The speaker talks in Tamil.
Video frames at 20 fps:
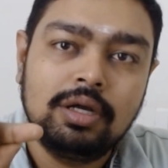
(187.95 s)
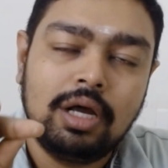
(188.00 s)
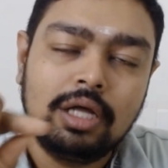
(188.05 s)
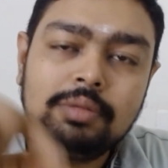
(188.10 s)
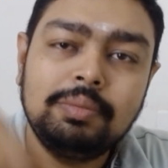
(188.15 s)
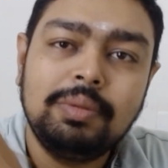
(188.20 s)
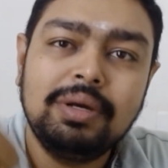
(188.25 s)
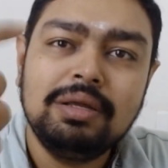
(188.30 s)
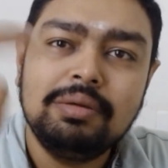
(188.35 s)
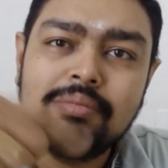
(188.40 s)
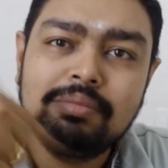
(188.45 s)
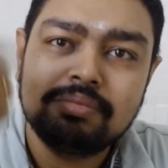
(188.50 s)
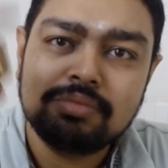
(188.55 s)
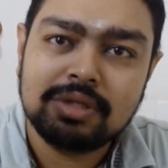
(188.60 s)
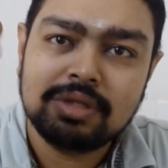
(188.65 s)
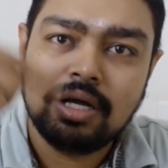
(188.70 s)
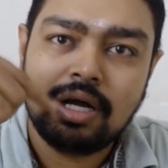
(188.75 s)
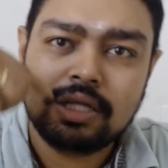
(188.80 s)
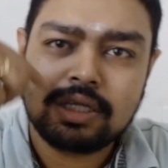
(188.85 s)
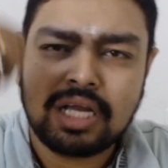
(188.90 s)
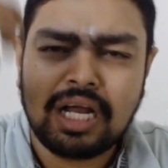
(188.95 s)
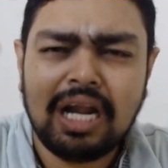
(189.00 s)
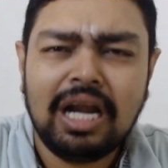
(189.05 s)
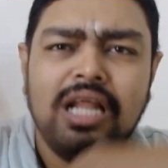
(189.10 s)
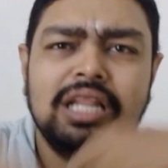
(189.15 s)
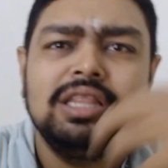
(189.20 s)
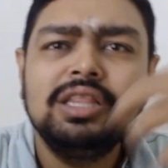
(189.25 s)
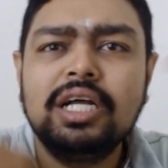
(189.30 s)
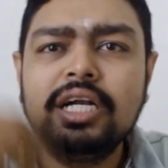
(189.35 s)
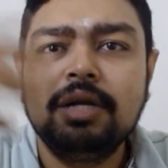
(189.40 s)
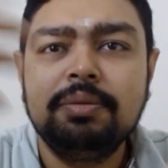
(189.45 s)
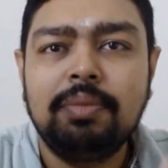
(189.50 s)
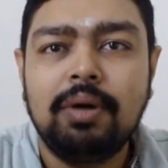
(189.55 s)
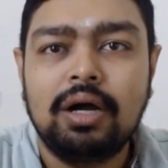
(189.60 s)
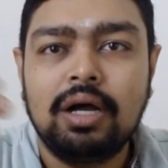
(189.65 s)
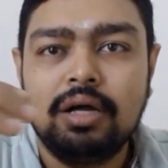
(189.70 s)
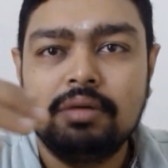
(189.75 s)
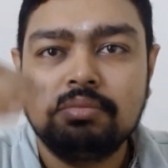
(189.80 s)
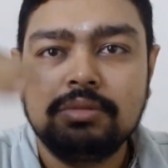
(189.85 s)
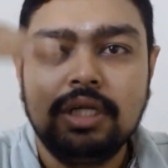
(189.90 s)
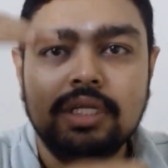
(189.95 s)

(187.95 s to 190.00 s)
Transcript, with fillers: அது மாதிரி கலந்து அடிப்பாங்க